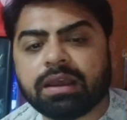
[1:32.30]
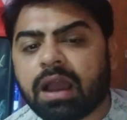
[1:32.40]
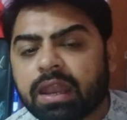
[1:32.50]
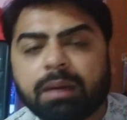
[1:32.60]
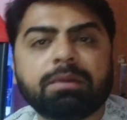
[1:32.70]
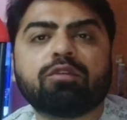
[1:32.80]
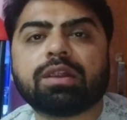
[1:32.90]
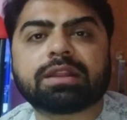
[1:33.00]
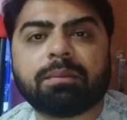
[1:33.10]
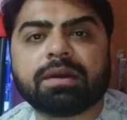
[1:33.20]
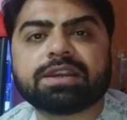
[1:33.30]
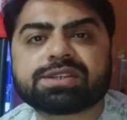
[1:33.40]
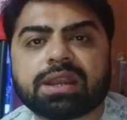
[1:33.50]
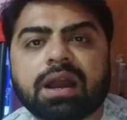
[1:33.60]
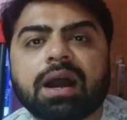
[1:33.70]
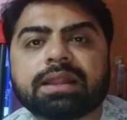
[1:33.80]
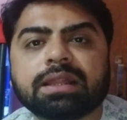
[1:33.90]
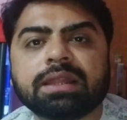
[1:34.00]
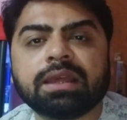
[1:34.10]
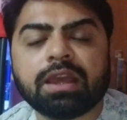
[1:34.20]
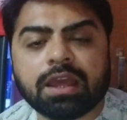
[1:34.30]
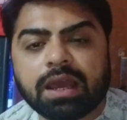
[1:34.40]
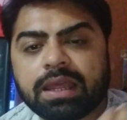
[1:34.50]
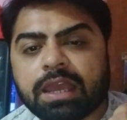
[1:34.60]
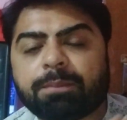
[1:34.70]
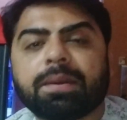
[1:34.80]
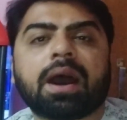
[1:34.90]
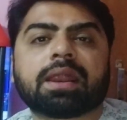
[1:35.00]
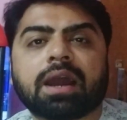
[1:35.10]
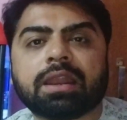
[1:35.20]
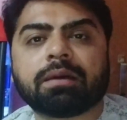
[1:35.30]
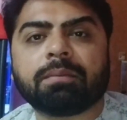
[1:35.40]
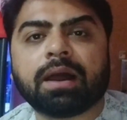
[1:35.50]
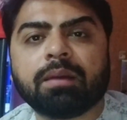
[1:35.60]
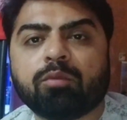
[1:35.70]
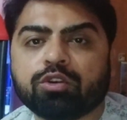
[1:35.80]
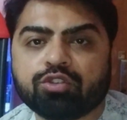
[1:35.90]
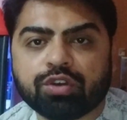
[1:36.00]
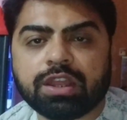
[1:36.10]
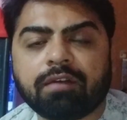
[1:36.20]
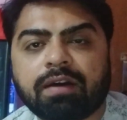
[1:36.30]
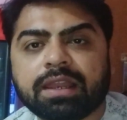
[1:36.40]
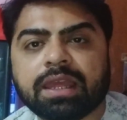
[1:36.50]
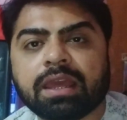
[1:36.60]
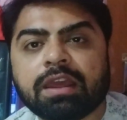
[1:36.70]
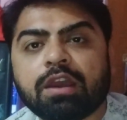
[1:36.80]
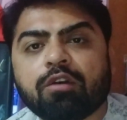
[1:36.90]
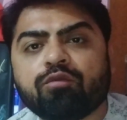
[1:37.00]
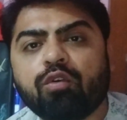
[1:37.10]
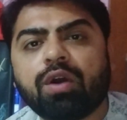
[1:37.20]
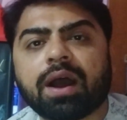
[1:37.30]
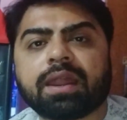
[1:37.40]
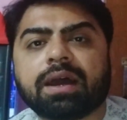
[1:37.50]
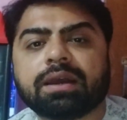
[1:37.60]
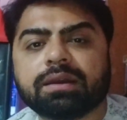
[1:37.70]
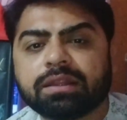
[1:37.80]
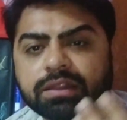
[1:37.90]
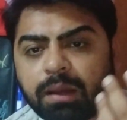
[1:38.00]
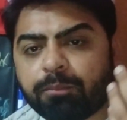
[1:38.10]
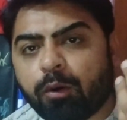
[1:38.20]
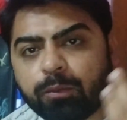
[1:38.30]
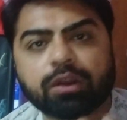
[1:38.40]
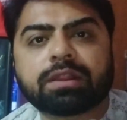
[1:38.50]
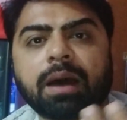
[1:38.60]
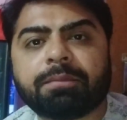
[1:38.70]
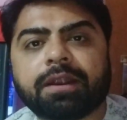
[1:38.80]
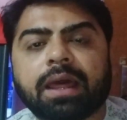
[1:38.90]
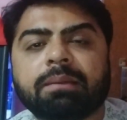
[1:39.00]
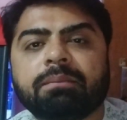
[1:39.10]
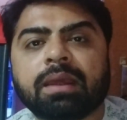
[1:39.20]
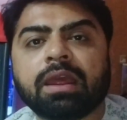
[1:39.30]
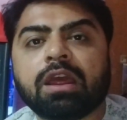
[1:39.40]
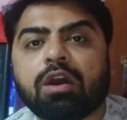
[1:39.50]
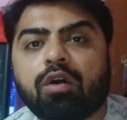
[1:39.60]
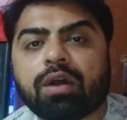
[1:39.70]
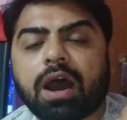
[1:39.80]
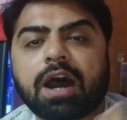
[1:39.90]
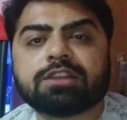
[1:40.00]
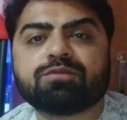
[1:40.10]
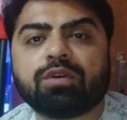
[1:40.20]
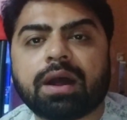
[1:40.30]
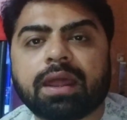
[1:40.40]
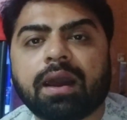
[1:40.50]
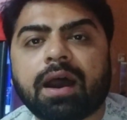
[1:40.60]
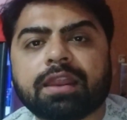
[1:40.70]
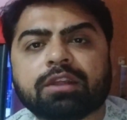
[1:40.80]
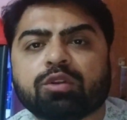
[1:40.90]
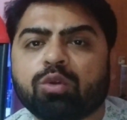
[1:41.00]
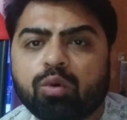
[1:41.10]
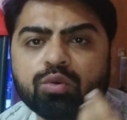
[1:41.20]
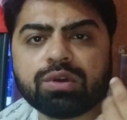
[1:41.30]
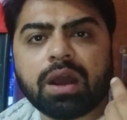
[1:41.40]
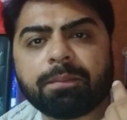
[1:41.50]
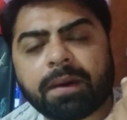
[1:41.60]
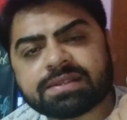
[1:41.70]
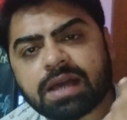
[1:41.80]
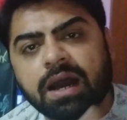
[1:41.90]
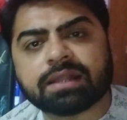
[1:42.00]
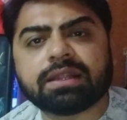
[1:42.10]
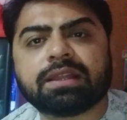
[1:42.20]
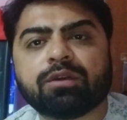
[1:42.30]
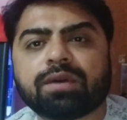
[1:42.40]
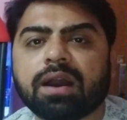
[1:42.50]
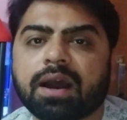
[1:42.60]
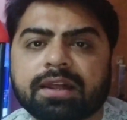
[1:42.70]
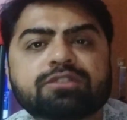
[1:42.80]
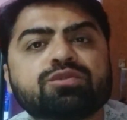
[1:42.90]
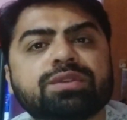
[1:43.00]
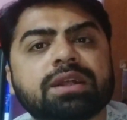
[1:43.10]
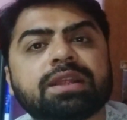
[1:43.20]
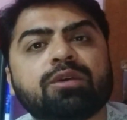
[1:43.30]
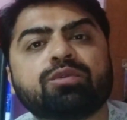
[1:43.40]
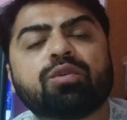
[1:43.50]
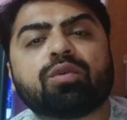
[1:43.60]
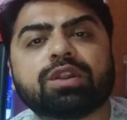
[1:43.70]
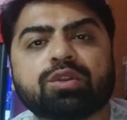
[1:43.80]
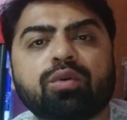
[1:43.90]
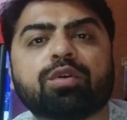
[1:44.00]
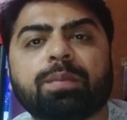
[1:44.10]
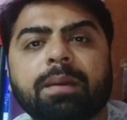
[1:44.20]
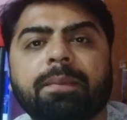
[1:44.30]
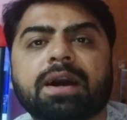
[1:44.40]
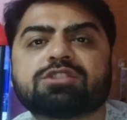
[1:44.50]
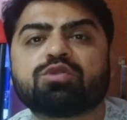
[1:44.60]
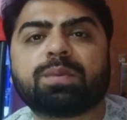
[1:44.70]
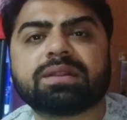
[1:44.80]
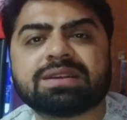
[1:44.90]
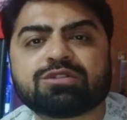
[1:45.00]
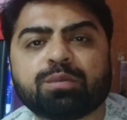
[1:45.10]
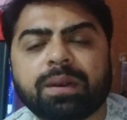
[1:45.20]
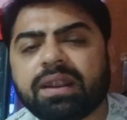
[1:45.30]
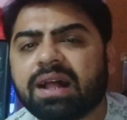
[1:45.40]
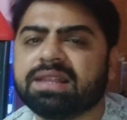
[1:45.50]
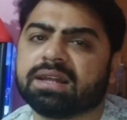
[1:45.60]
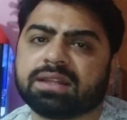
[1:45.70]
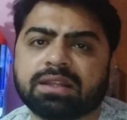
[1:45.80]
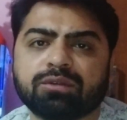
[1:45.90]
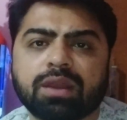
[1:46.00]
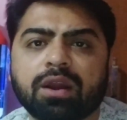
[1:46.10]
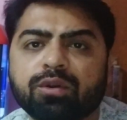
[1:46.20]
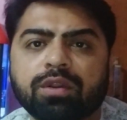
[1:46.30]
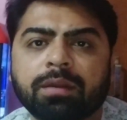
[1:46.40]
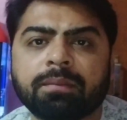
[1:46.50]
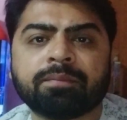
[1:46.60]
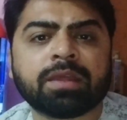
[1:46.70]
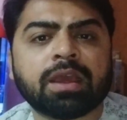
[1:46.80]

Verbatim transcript: गाना भी वो लता मंगेशकर का गाती थी एक प्यार का नगमा है मौजों की रवानी है वो गाना इतना पॉपुलर था अपने टाइम में और आज वो गाना गा रही हैं तो लोग उनका पास आते थे उनका गाना सुनते थे उनको कोई दो रुपये पाँच रुपये दस रुपये डाल जाता था उनके कटोरे में